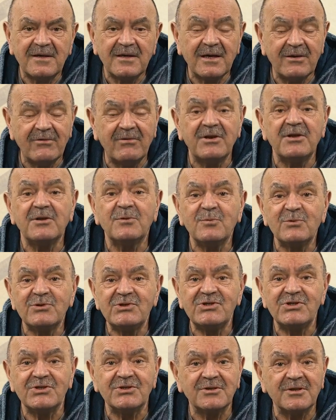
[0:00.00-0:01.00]
говорил
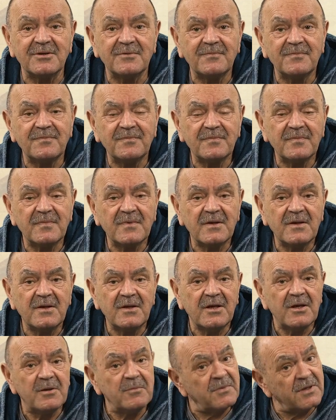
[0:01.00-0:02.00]
мужчина.
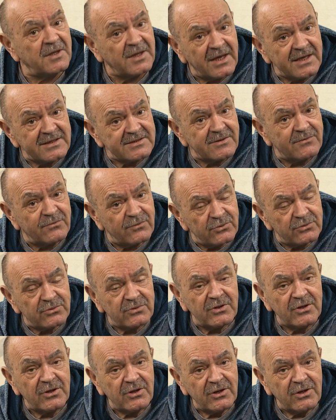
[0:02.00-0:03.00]
Меня
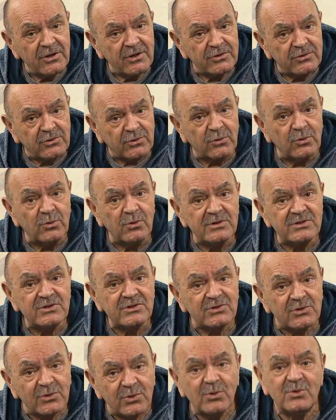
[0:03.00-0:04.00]
зовут
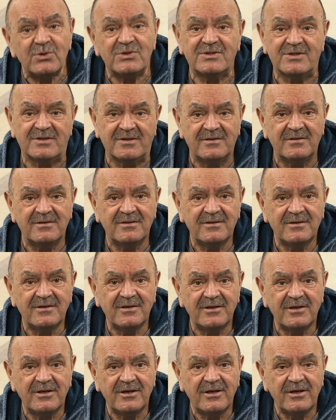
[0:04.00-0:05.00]
Трульс Трульсен,
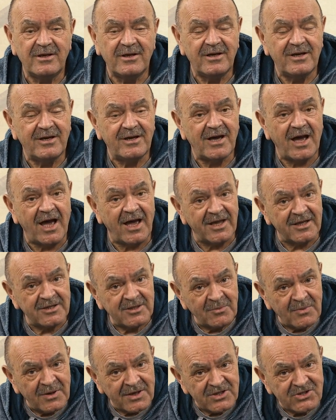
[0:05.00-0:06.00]
а
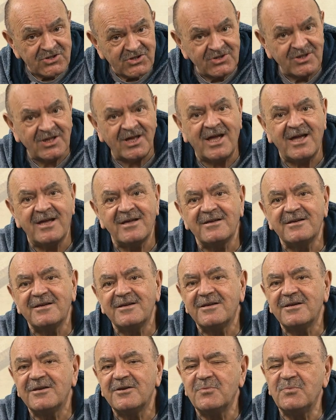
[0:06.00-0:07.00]
это моя жена
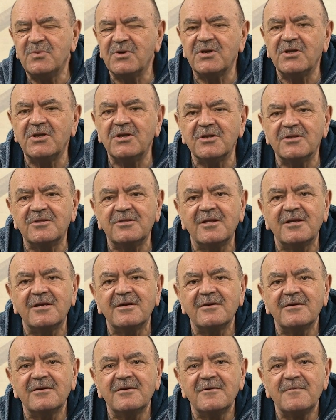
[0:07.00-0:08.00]
Бергитта.
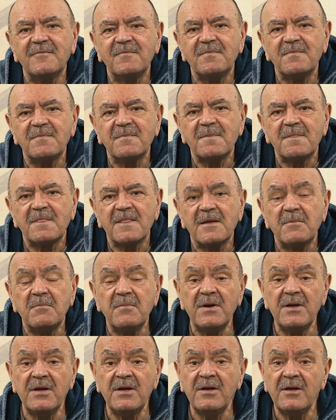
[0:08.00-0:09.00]

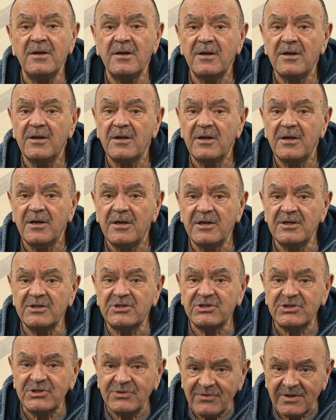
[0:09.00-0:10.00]
Мы из
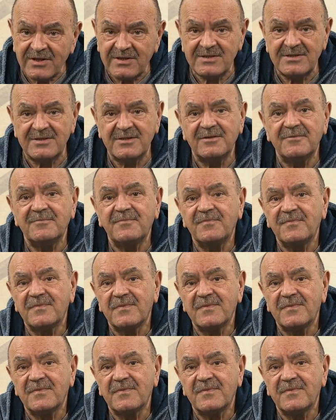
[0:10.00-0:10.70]
Швеции.